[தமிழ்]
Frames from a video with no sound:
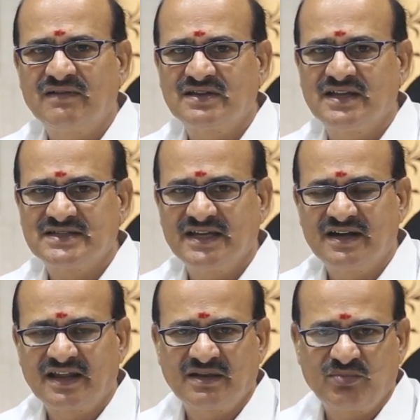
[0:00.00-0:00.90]
அவர் திசையை
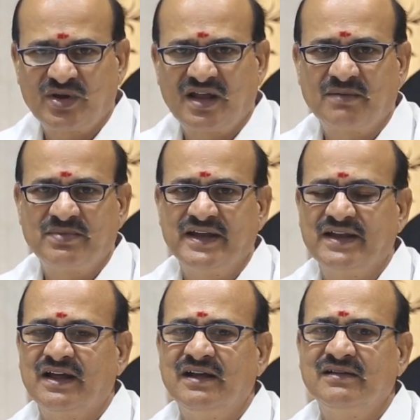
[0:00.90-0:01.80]
நடத்த போகிறார்
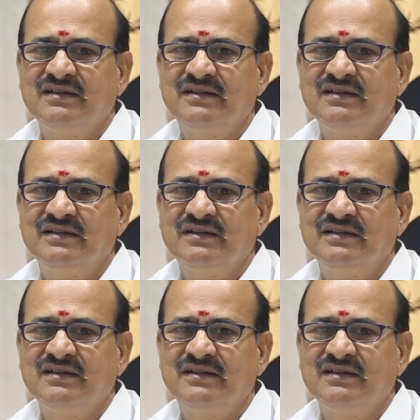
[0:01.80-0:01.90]
அப்படின்னா